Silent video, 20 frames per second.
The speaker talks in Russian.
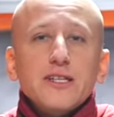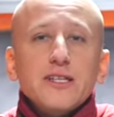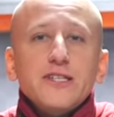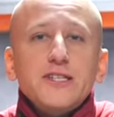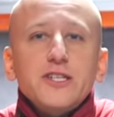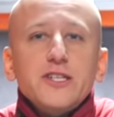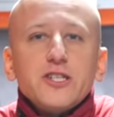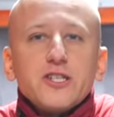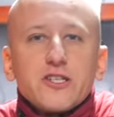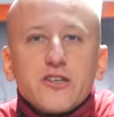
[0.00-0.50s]

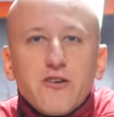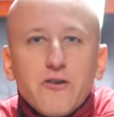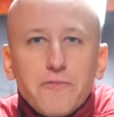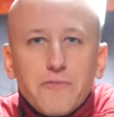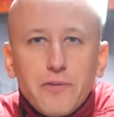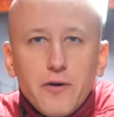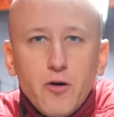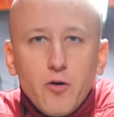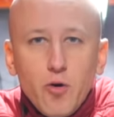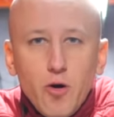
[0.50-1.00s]
диагностического
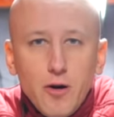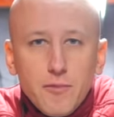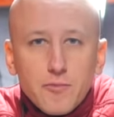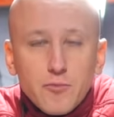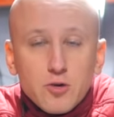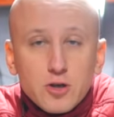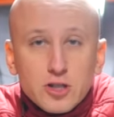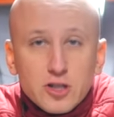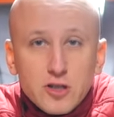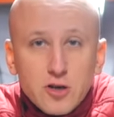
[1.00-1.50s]
ПО
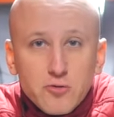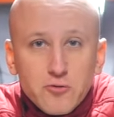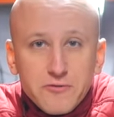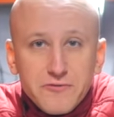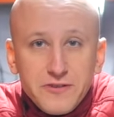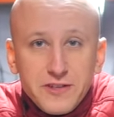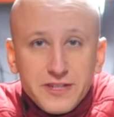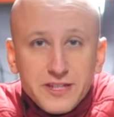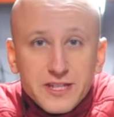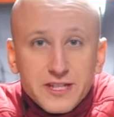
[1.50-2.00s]
можно
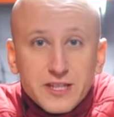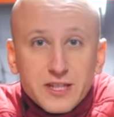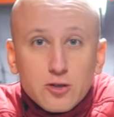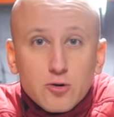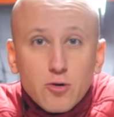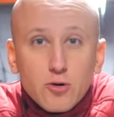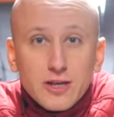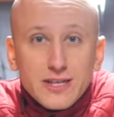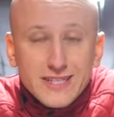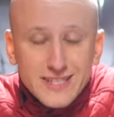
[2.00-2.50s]
увидеть
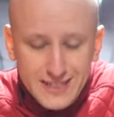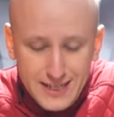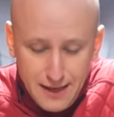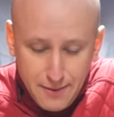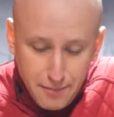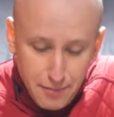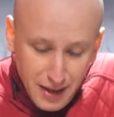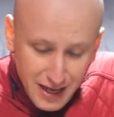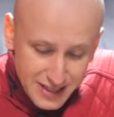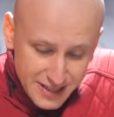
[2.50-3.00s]
скорость
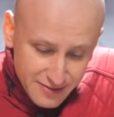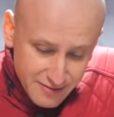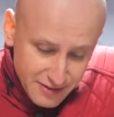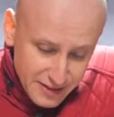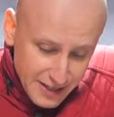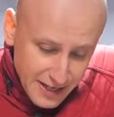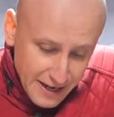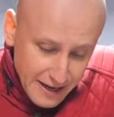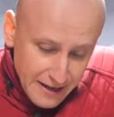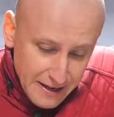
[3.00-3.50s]

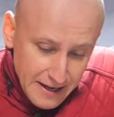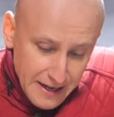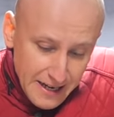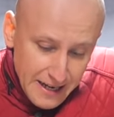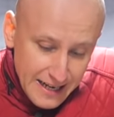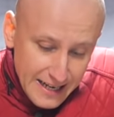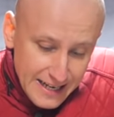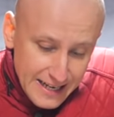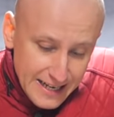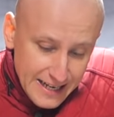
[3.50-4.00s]
срабатывания
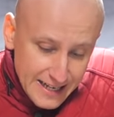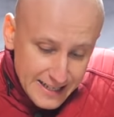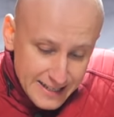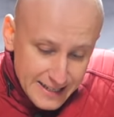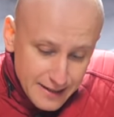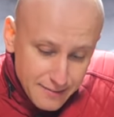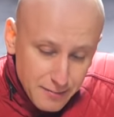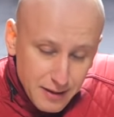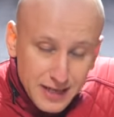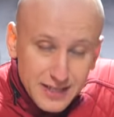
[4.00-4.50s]

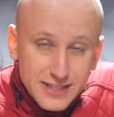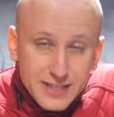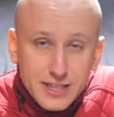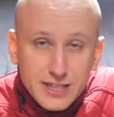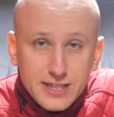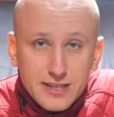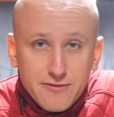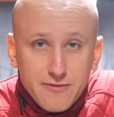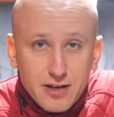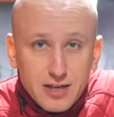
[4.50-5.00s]

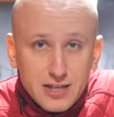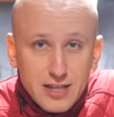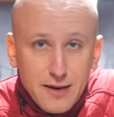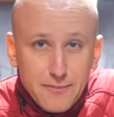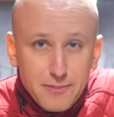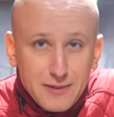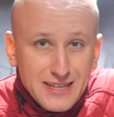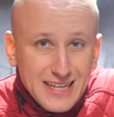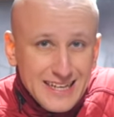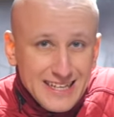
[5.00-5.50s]
электромагнитного
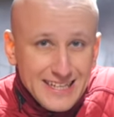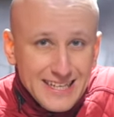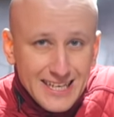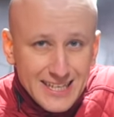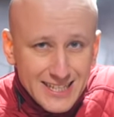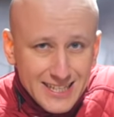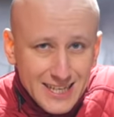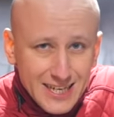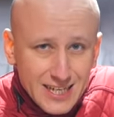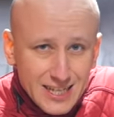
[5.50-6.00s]
клапана.
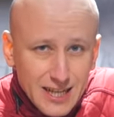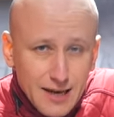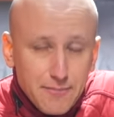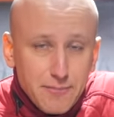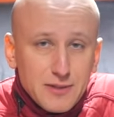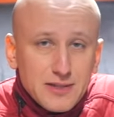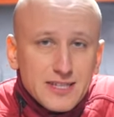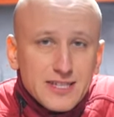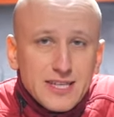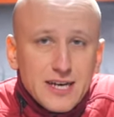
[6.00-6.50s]
Если
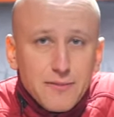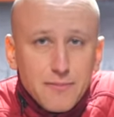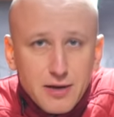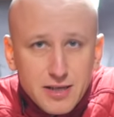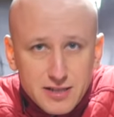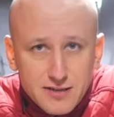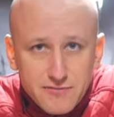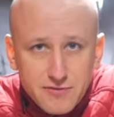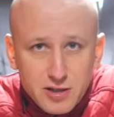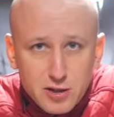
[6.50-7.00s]
клапан
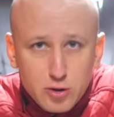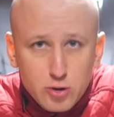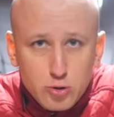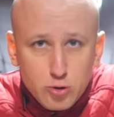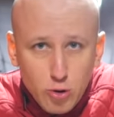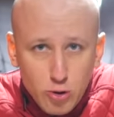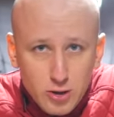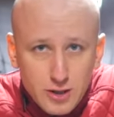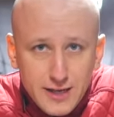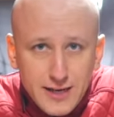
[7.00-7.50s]
срабатывает
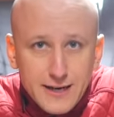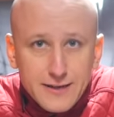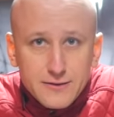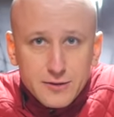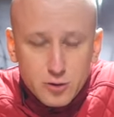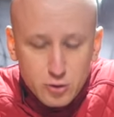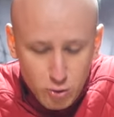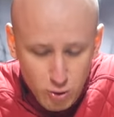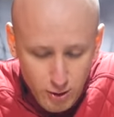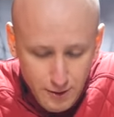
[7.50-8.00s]
долго,
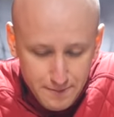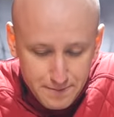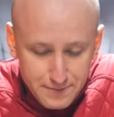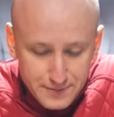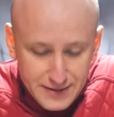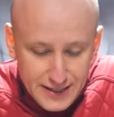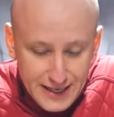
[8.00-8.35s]
то